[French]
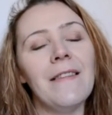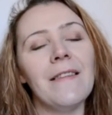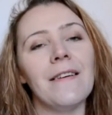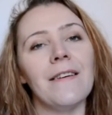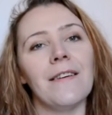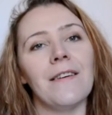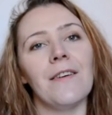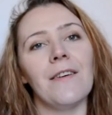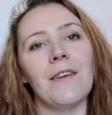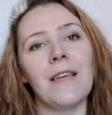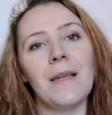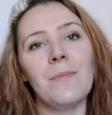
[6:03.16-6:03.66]

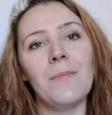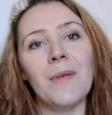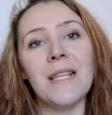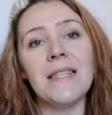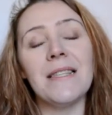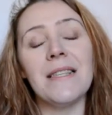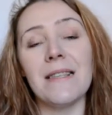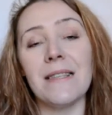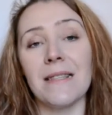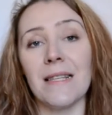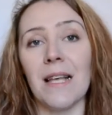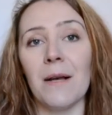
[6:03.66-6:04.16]
et euh, eh bien
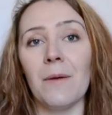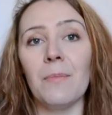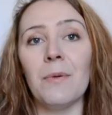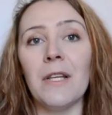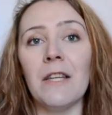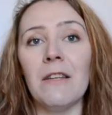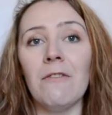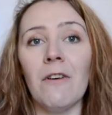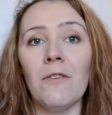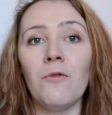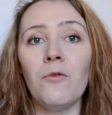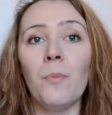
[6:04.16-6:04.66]
c'est simple.
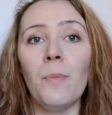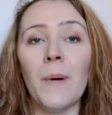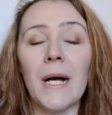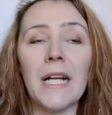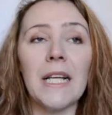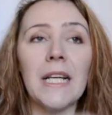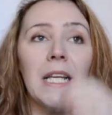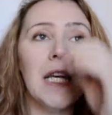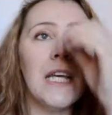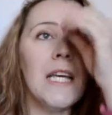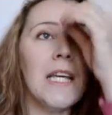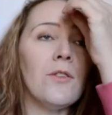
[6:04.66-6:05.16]
Il va vous
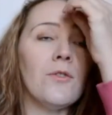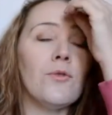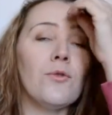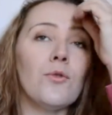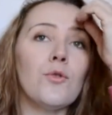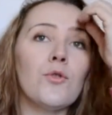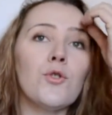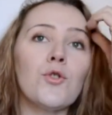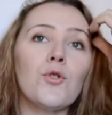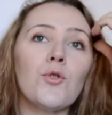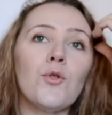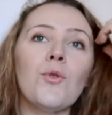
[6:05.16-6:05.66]
parler
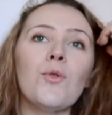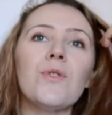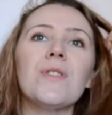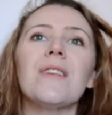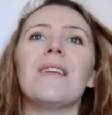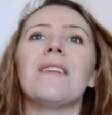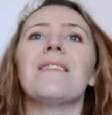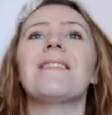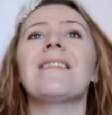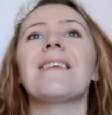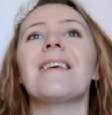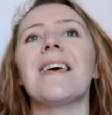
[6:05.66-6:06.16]
de
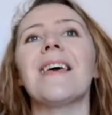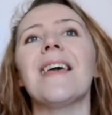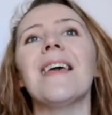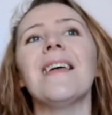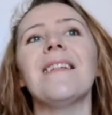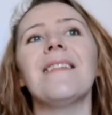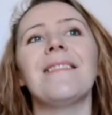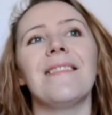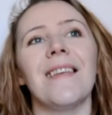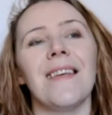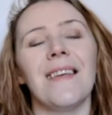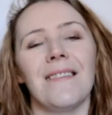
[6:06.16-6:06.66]
choses très
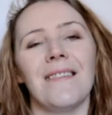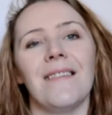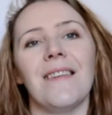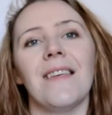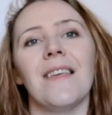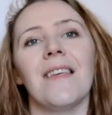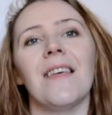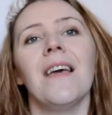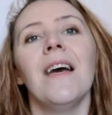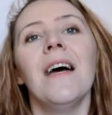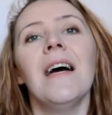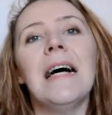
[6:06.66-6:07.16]

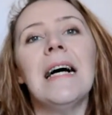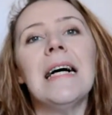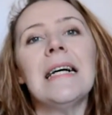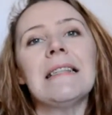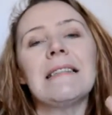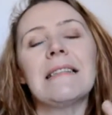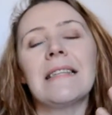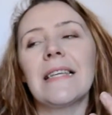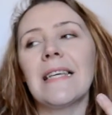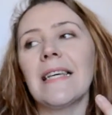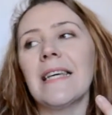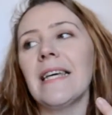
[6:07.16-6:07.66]
techniques
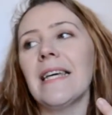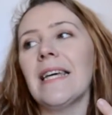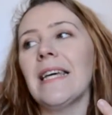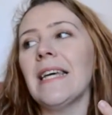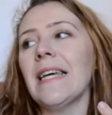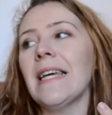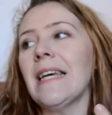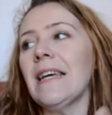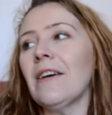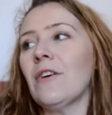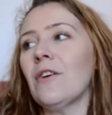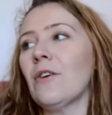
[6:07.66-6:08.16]

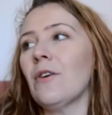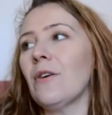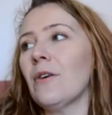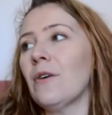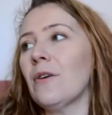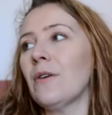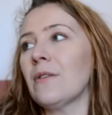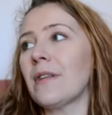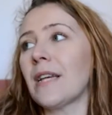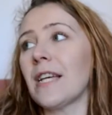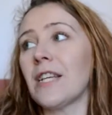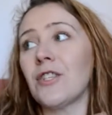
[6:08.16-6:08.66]
très,
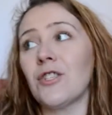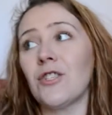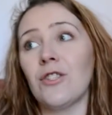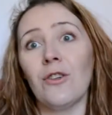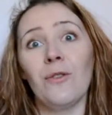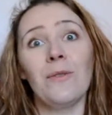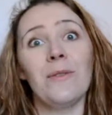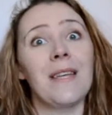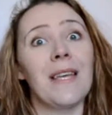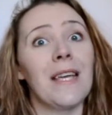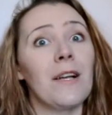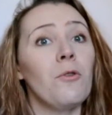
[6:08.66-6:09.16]
euh, très
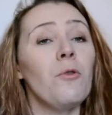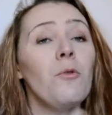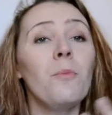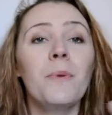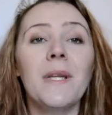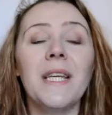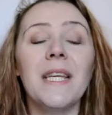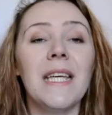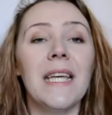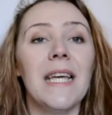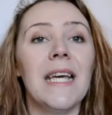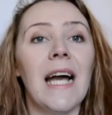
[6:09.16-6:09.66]
chiant, très
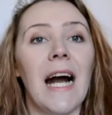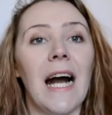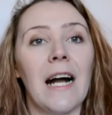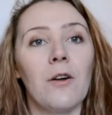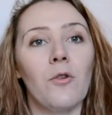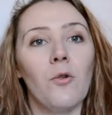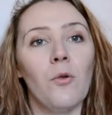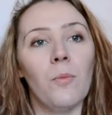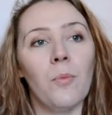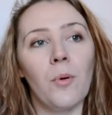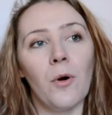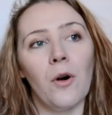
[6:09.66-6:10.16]
compliqué à
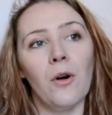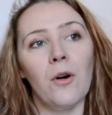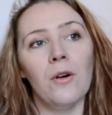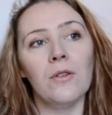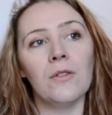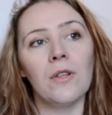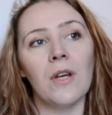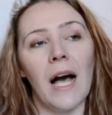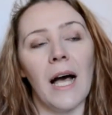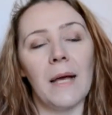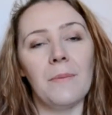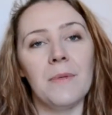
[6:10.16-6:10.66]

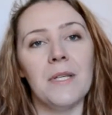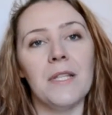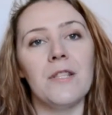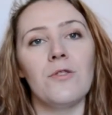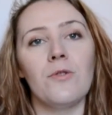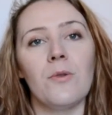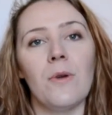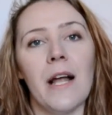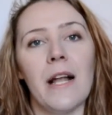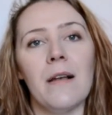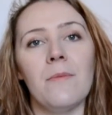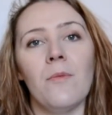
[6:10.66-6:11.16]
comprendre
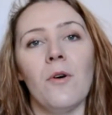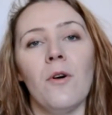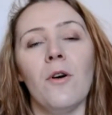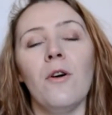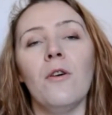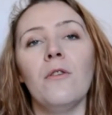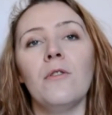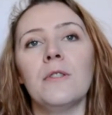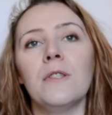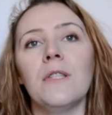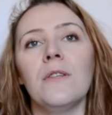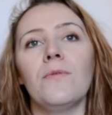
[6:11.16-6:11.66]

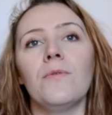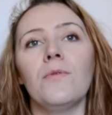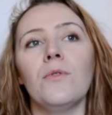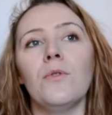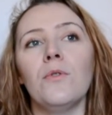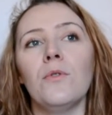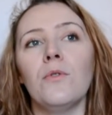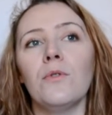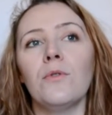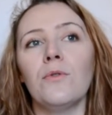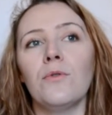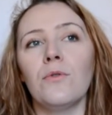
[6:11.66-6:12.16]
habituellement au
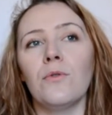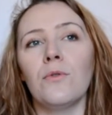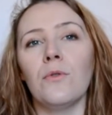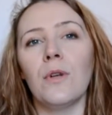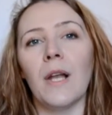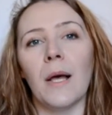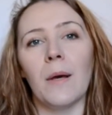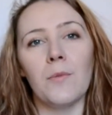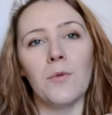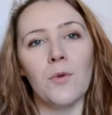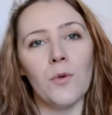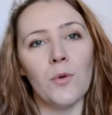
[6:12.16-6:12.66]
niveau de
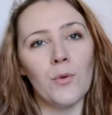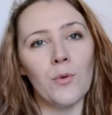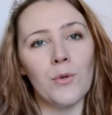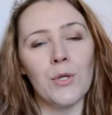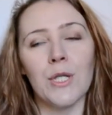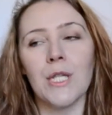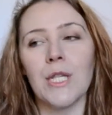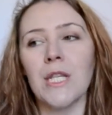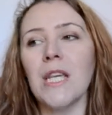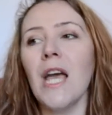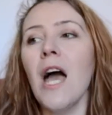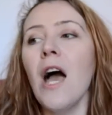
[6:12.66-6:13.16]
la
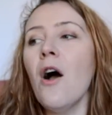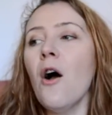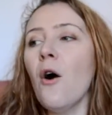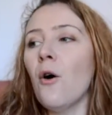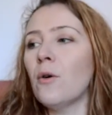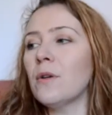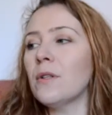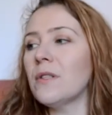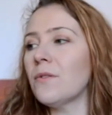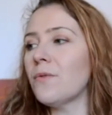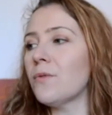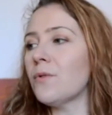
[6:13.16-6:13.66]
biologie,
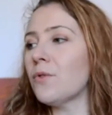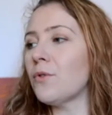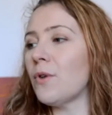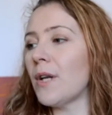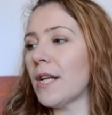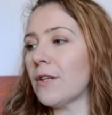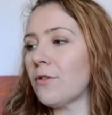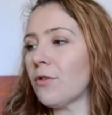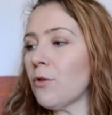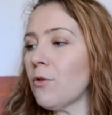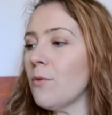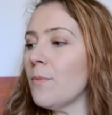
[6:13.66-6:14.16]
au niveau de
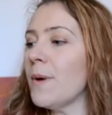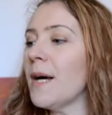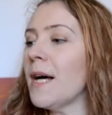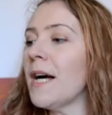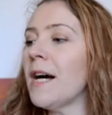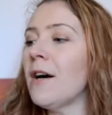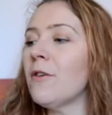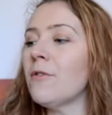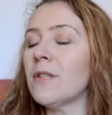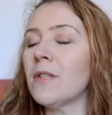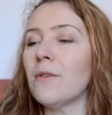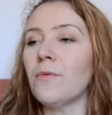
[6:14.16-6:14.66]
l'être
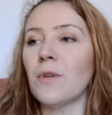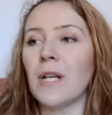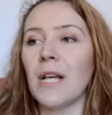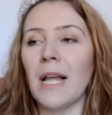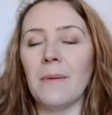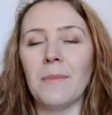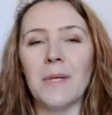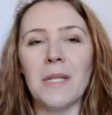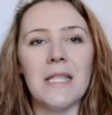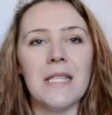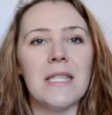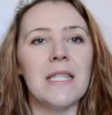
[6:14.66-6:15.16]
humain, au niveau de
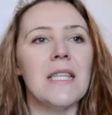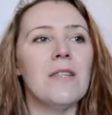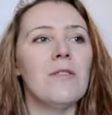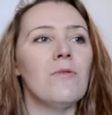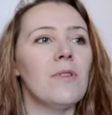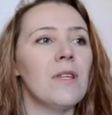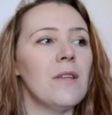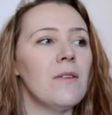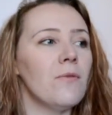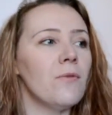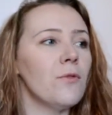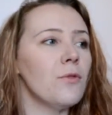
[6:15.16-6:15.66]
la médecine,
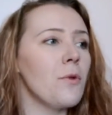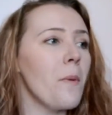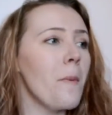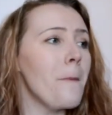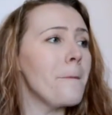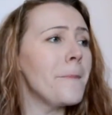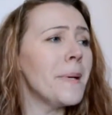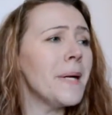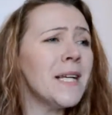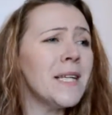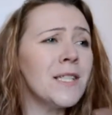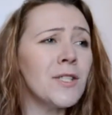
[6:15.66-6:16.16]
au niveau de
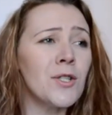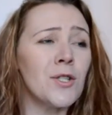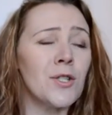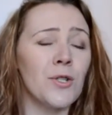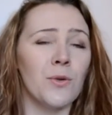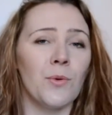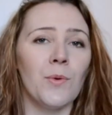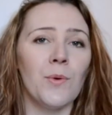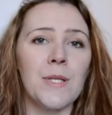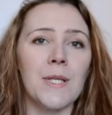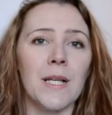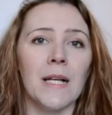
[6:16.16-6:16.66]
plein de
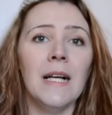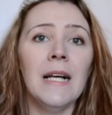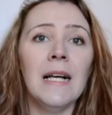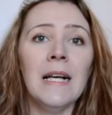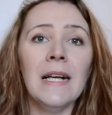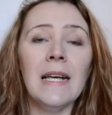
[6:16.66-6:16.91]
choses.